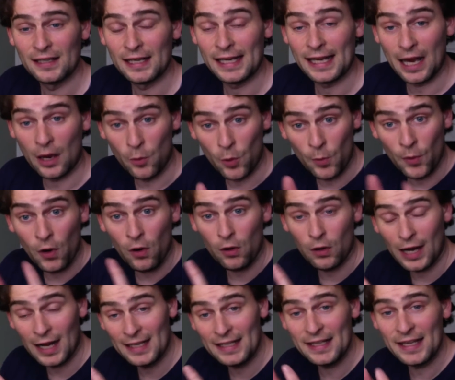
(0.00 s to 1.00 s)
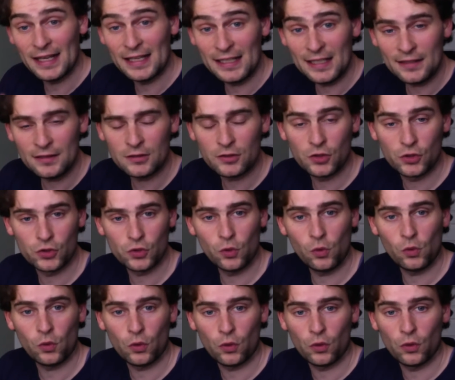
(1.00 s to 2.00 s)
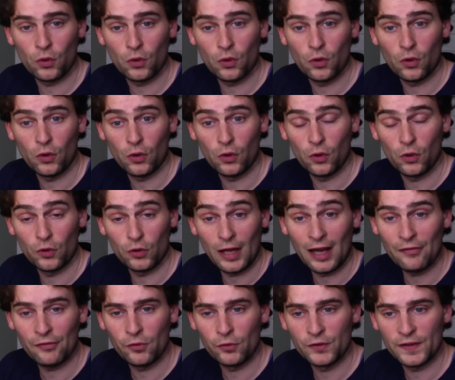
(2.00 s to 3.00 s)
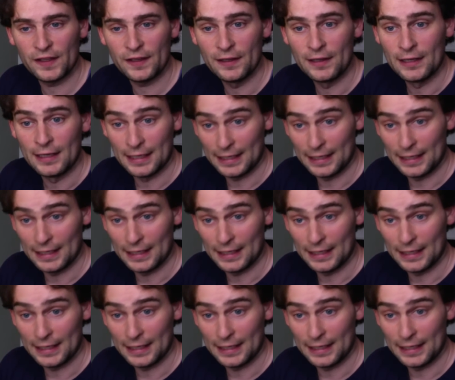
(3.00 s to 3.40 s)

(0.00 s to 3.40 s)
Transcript: à un moment, Ali et Ellis se sont euh, affrontés.